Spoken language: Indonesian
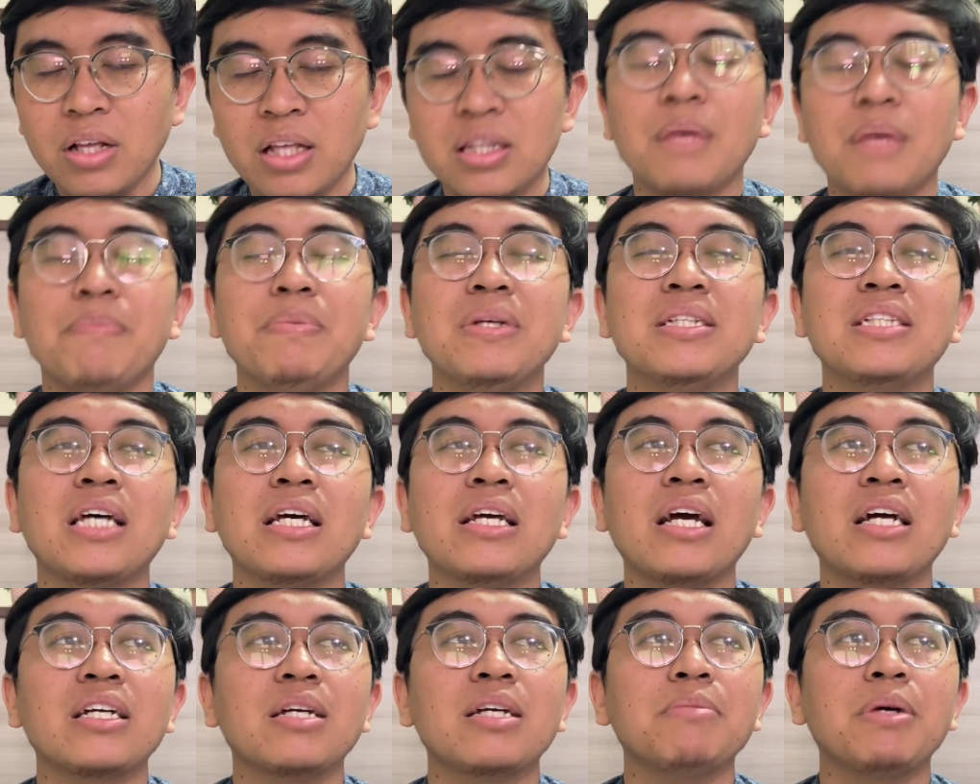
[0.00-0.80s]
tapi
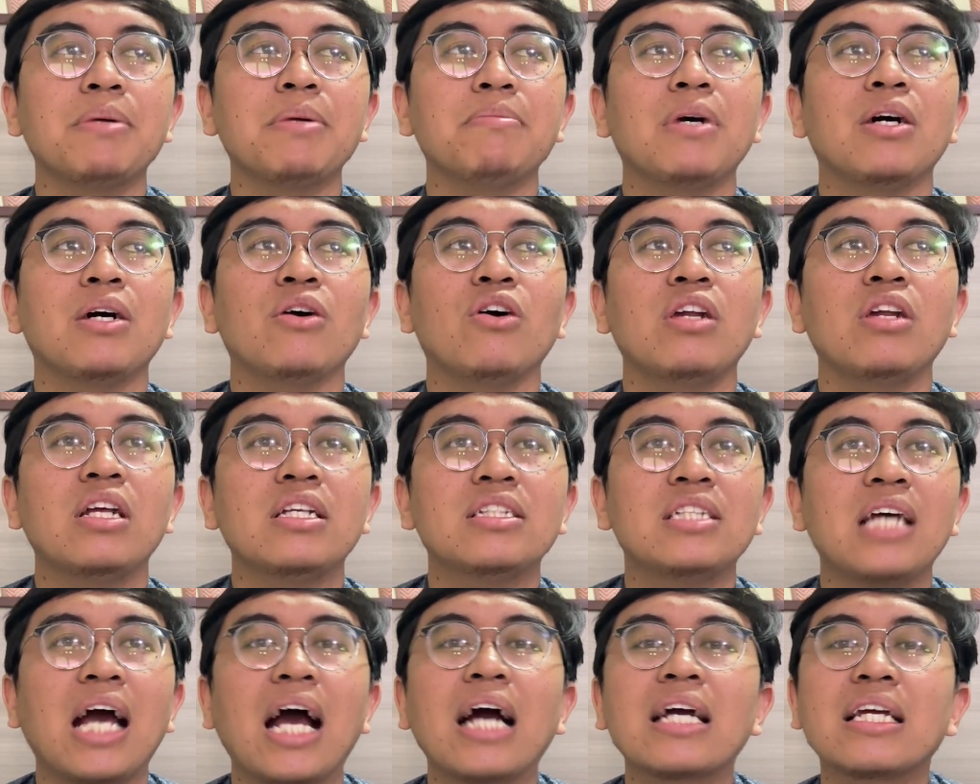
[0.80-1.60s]
sayangnya memang
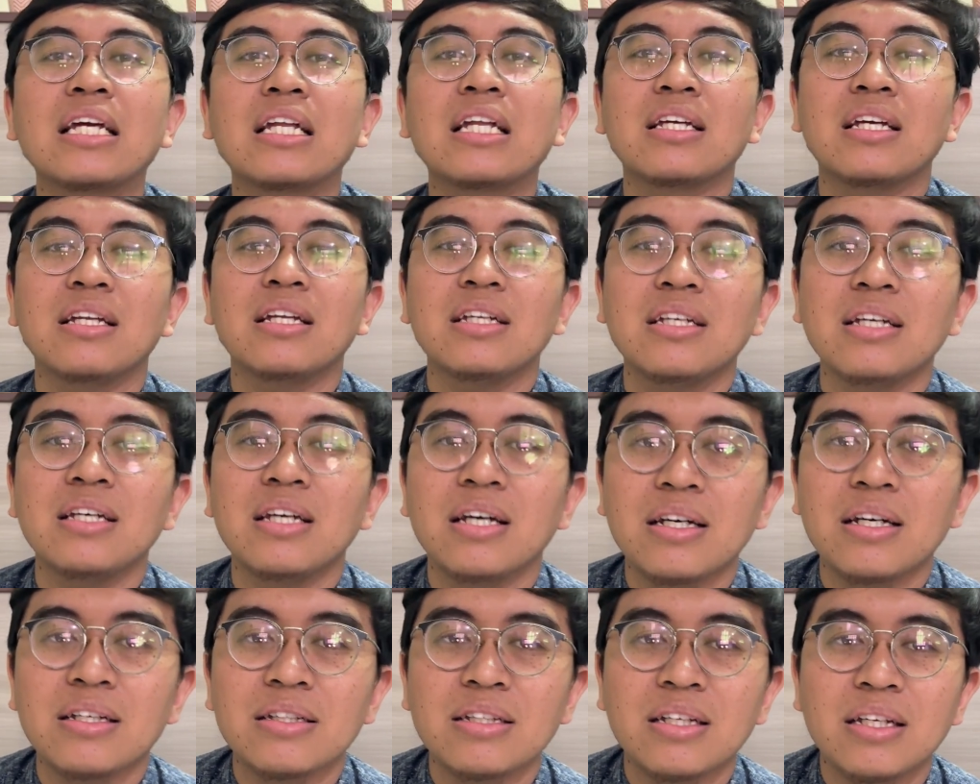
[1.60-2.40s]
kondisi akil ini
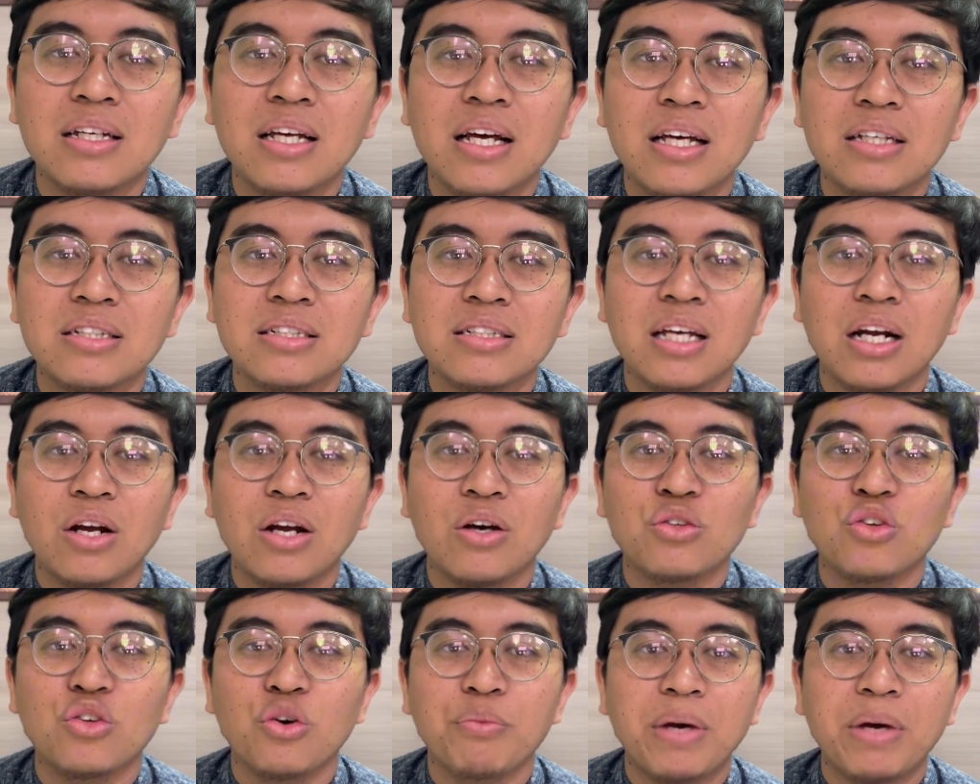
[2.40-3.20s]
yang tidak secara
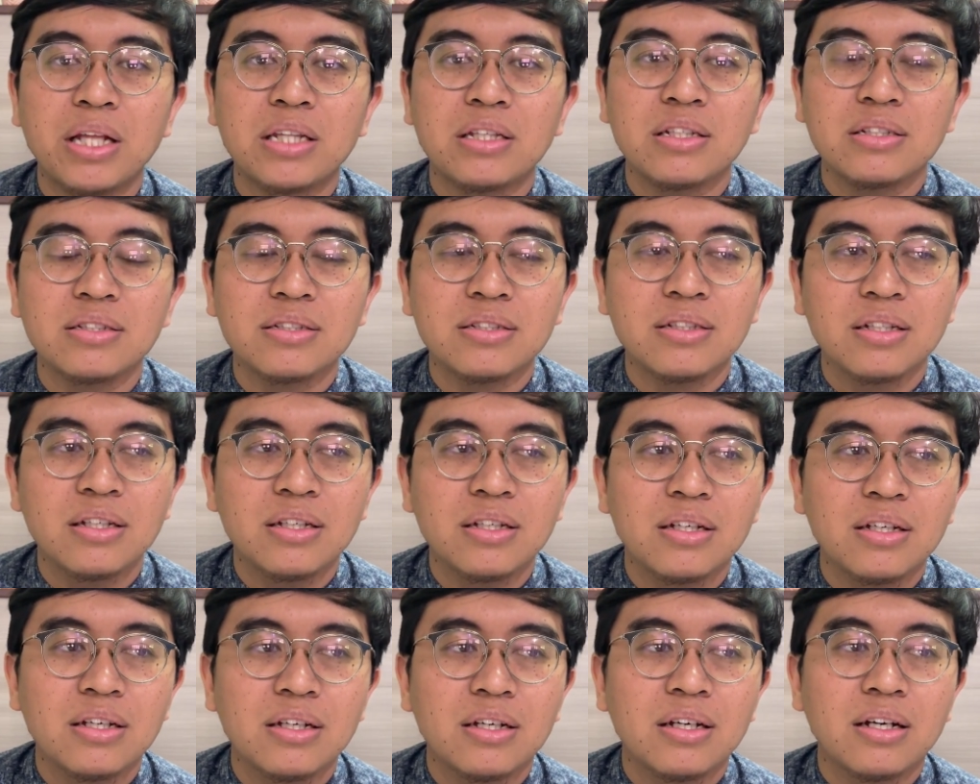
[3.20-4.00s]
otomatis
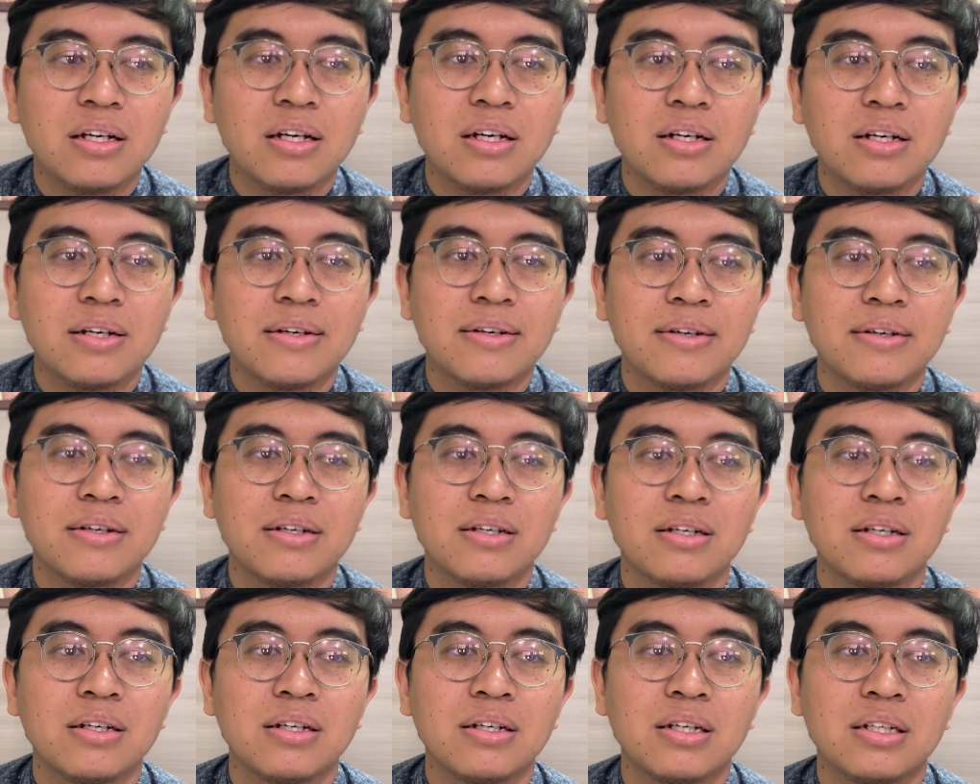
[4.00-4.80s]

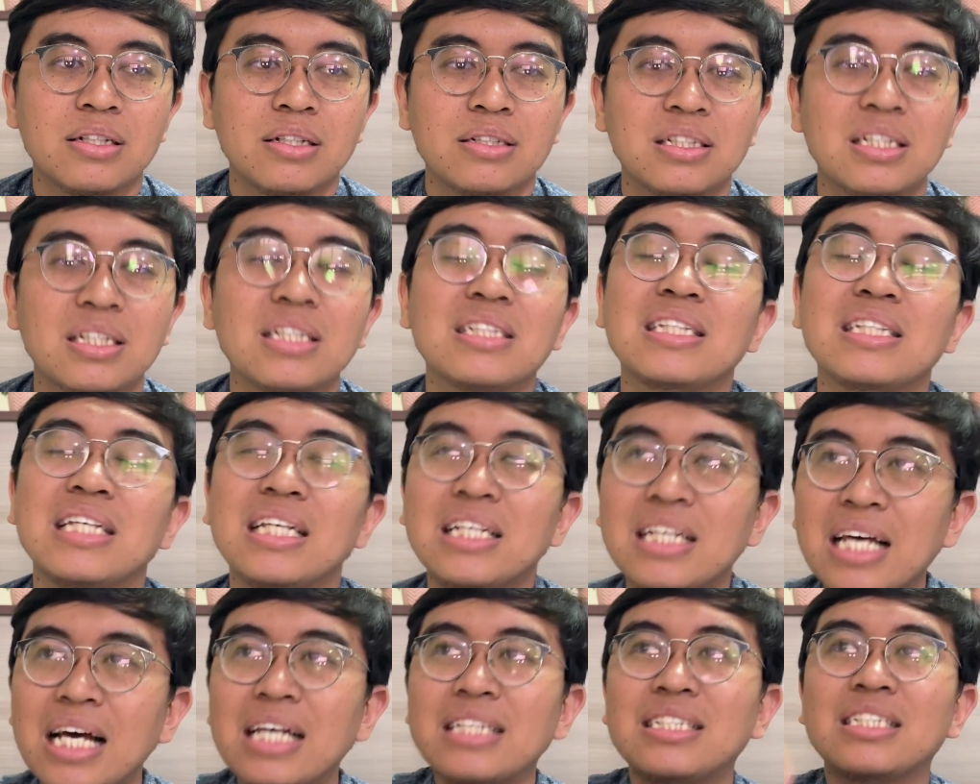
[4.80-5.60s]
uh,
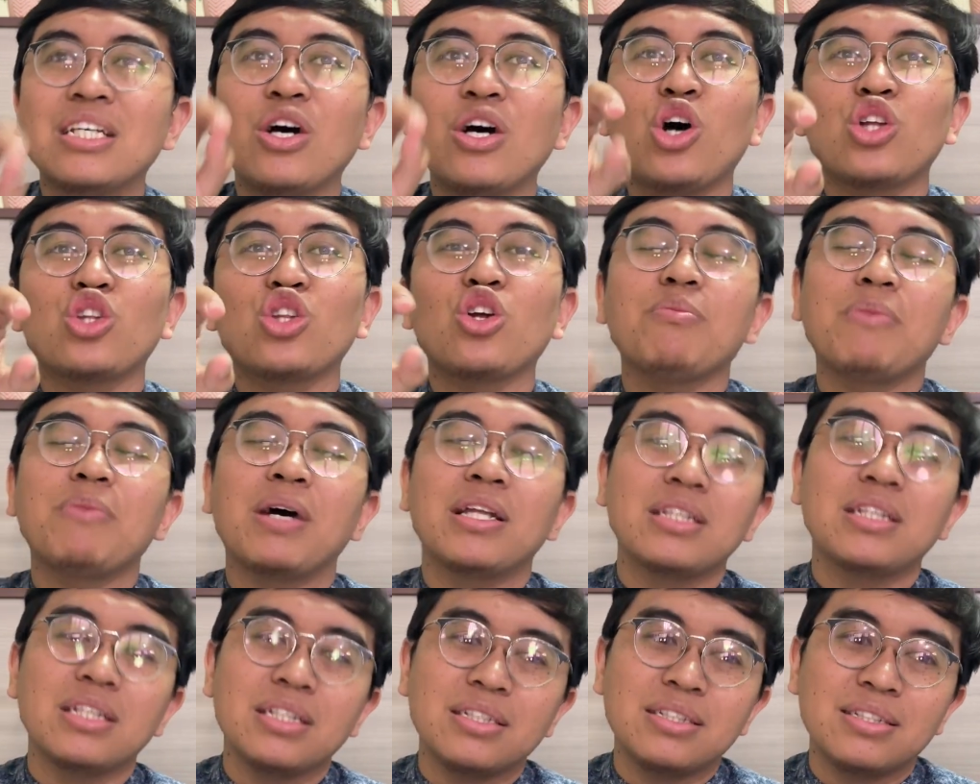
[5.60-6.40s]
tidak
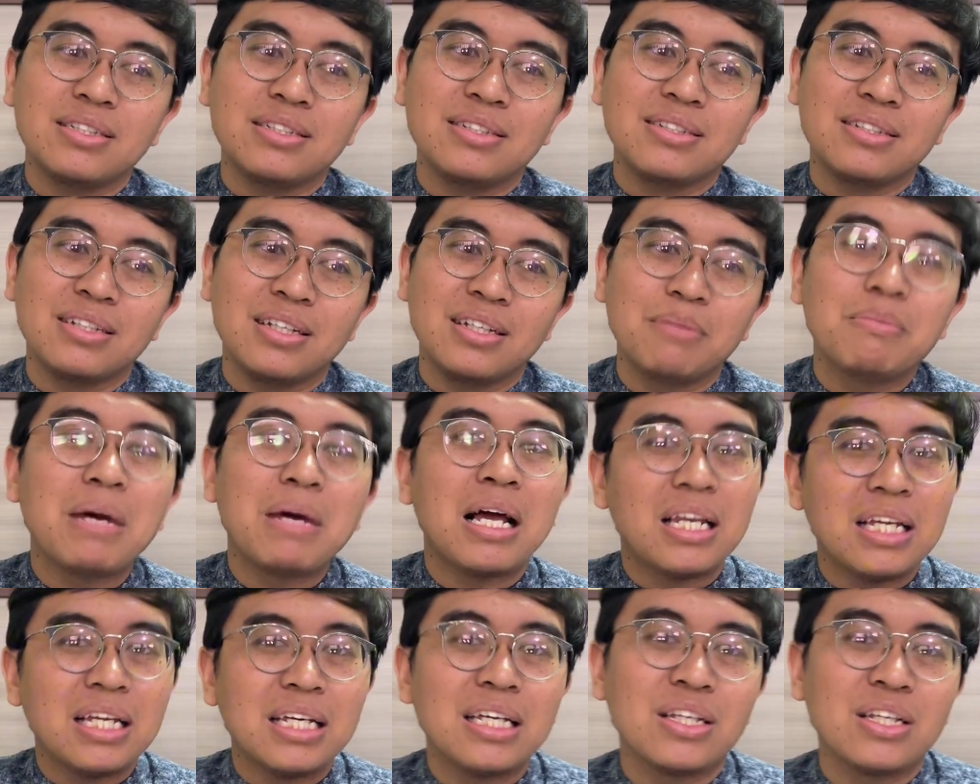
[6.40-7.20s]
seotomatis uh,
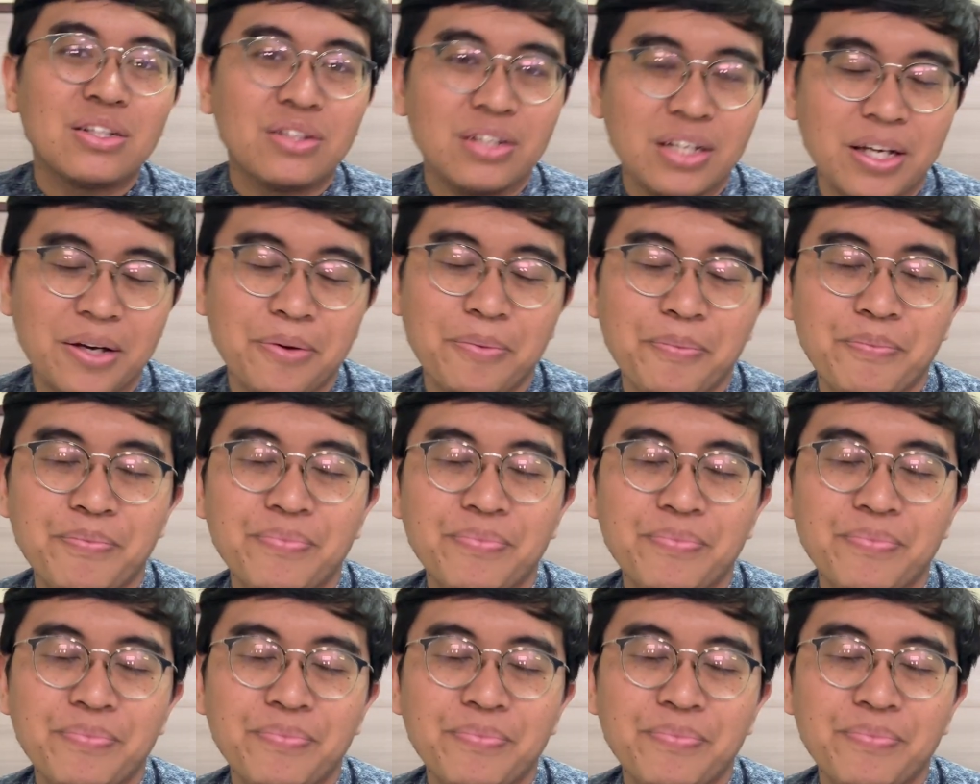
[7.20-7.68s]
balik gitu ya.